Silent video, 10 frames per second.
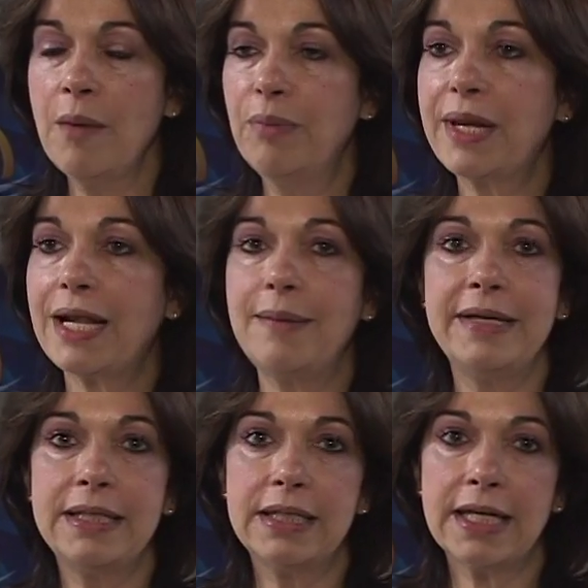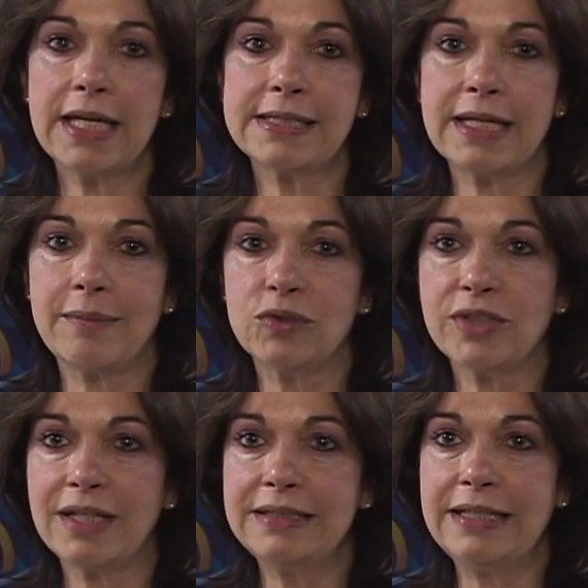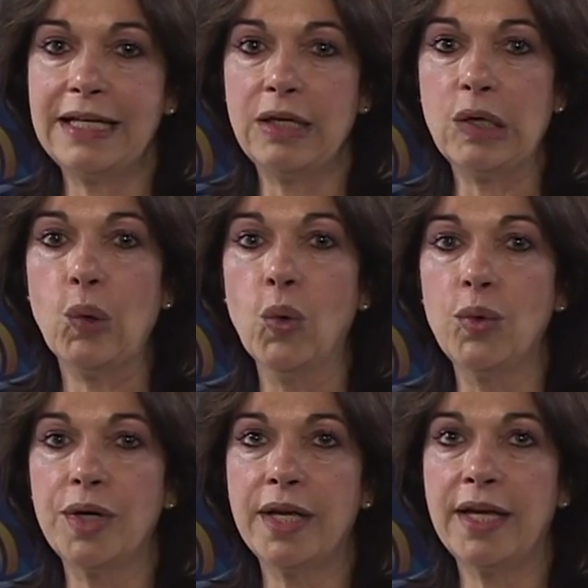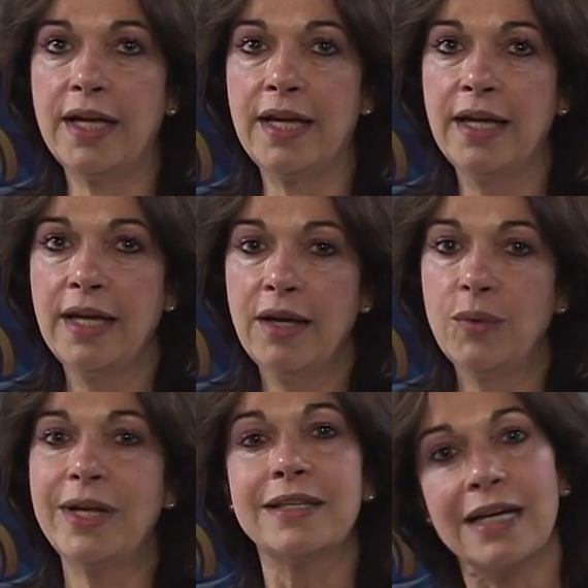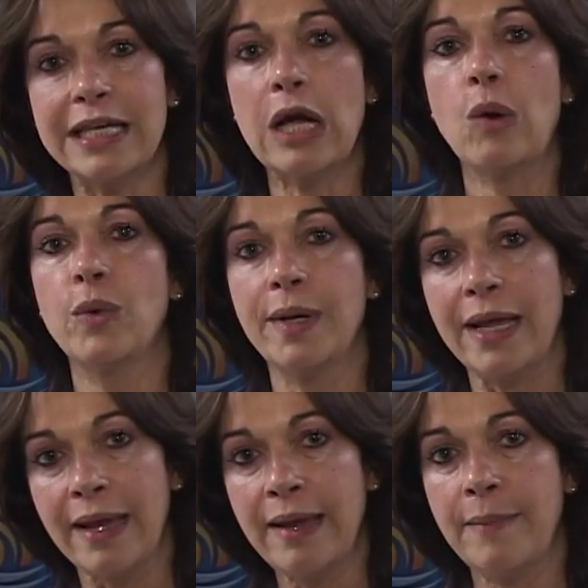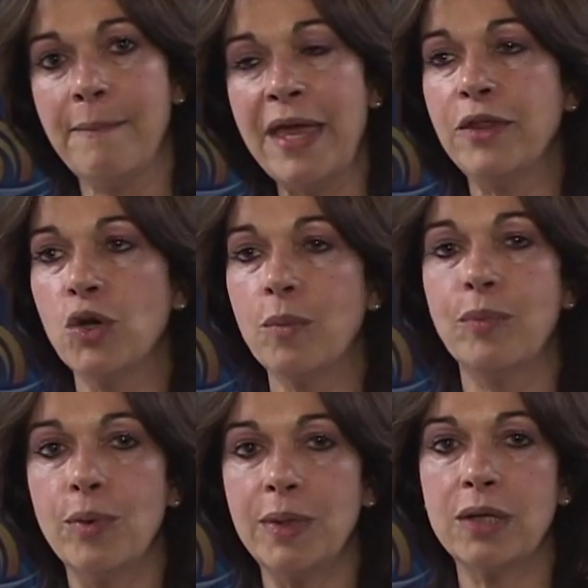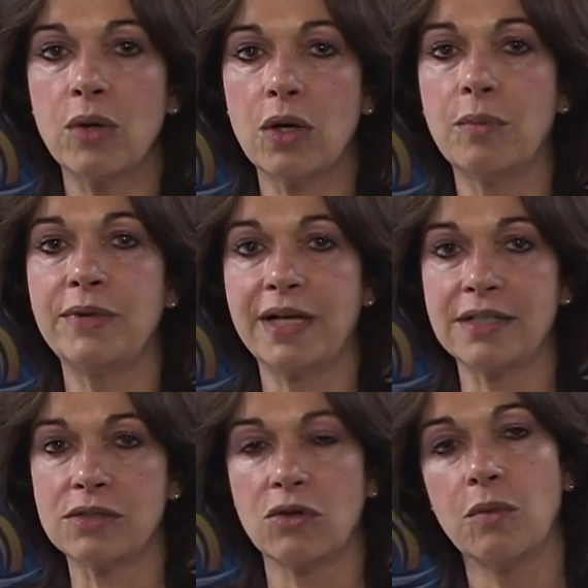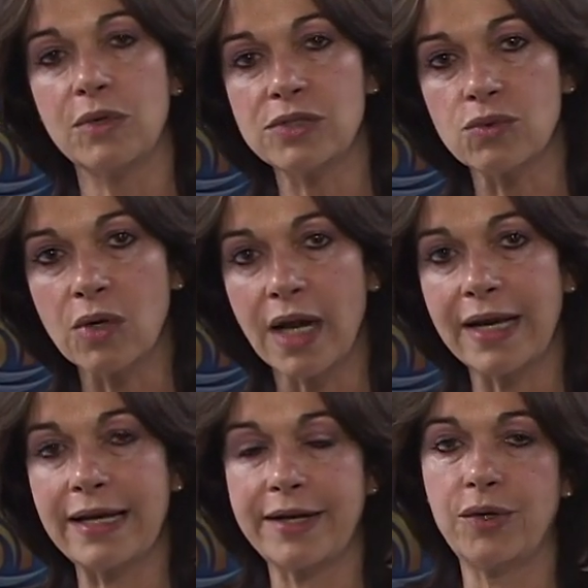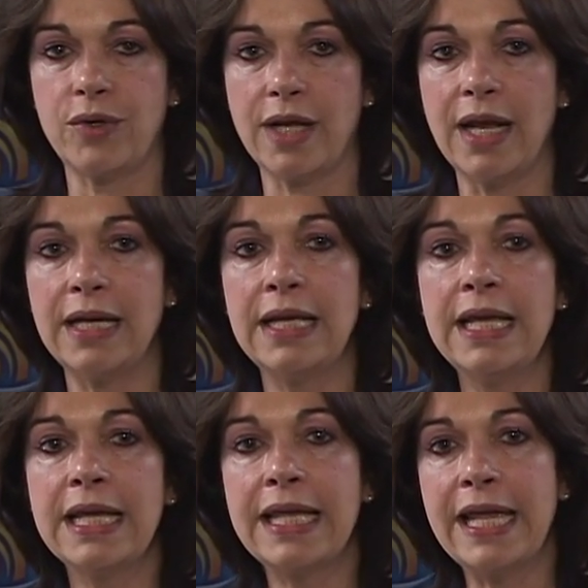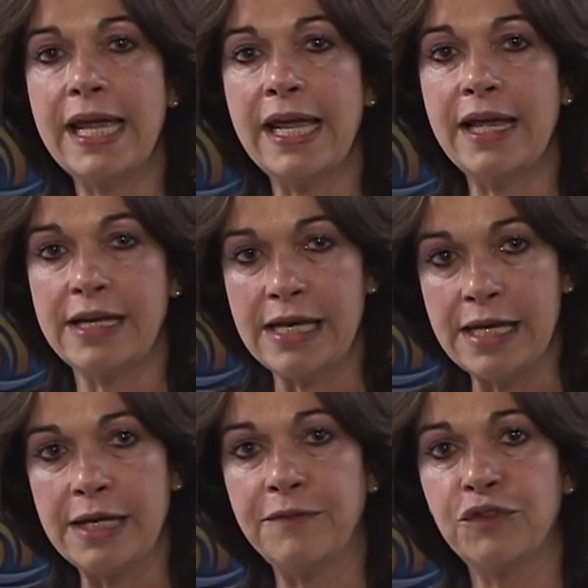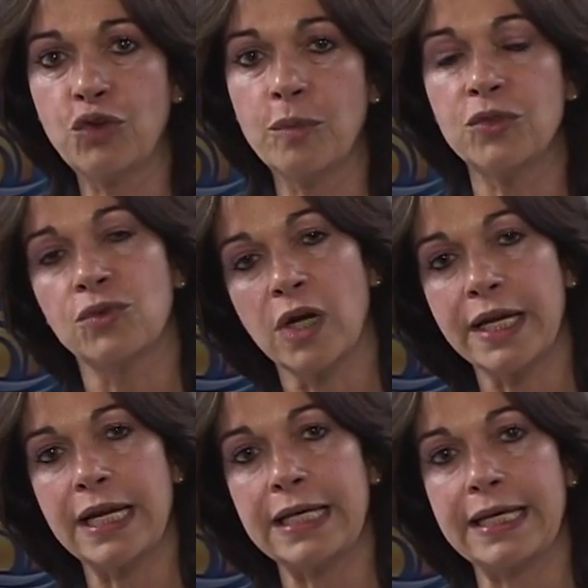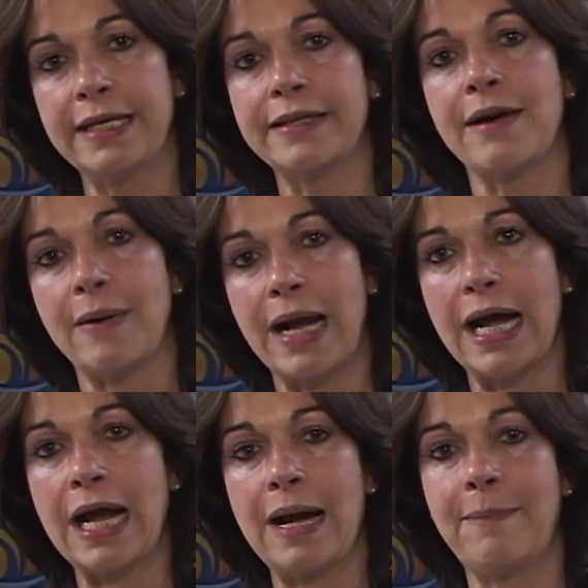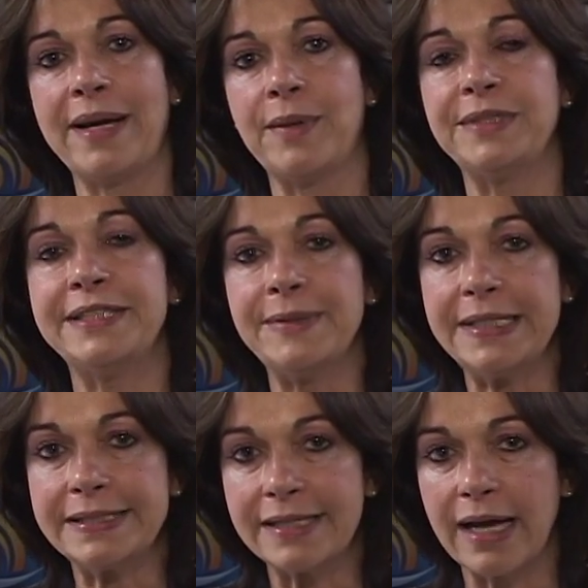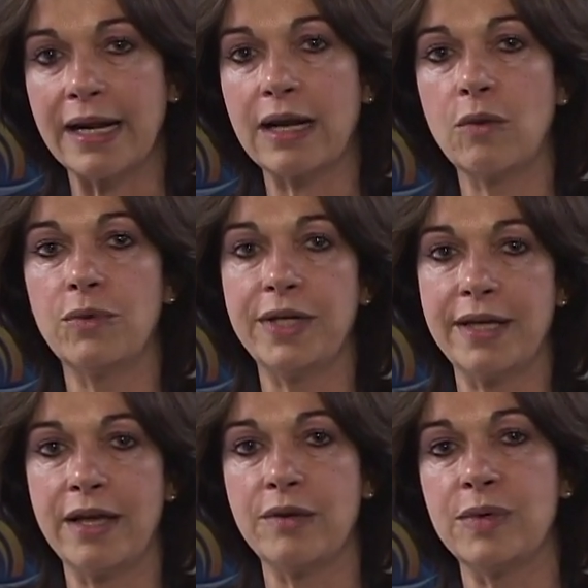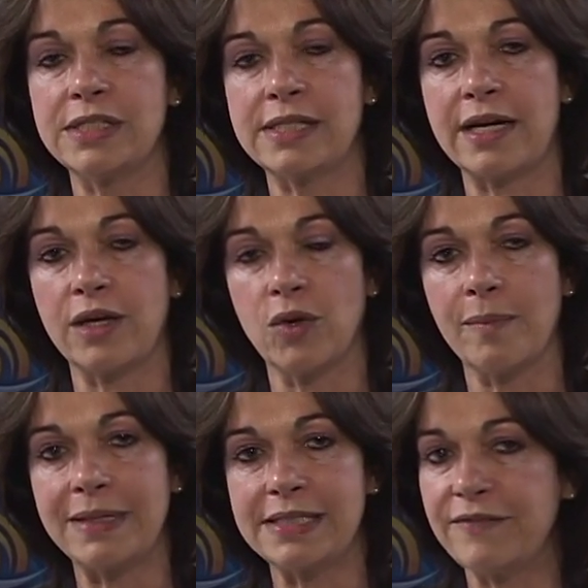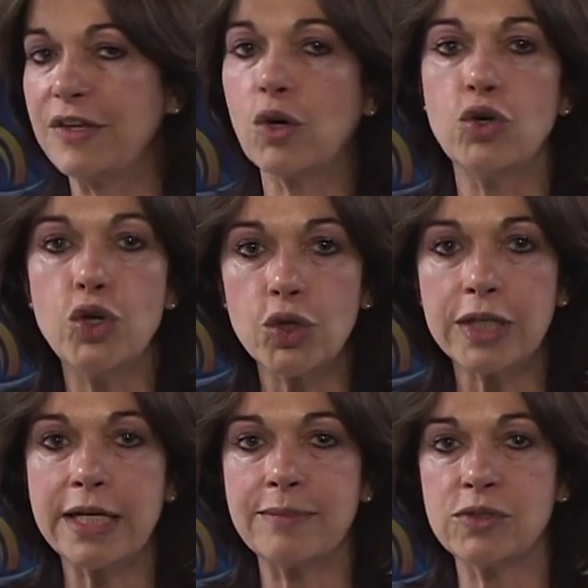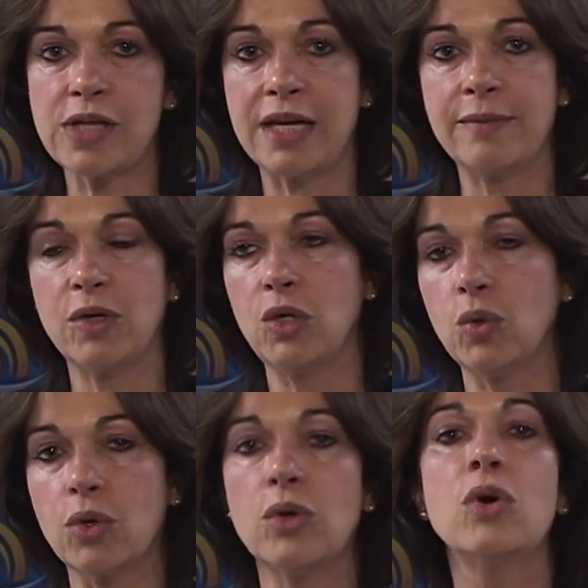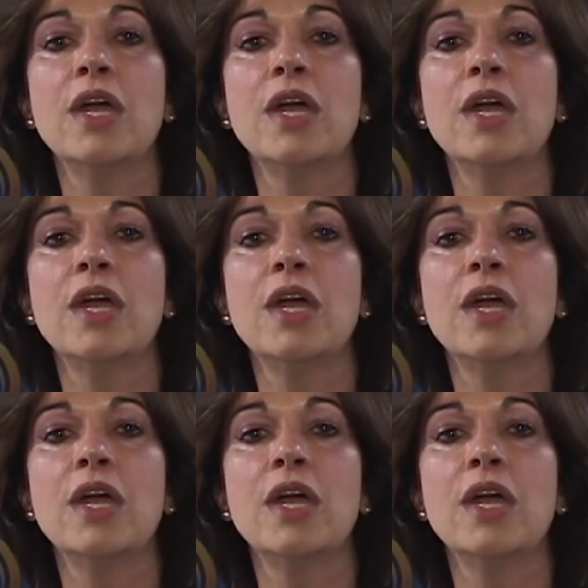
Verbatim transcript: Pues realmente que estamos ante un... Eh, un ataque a un eh, medio público de comunicación como es un canal regional, que eh, somos un canal que trabaja para visibilizar la comunidad de nuestra región Pacífico, no tenemos ánimo de lucro,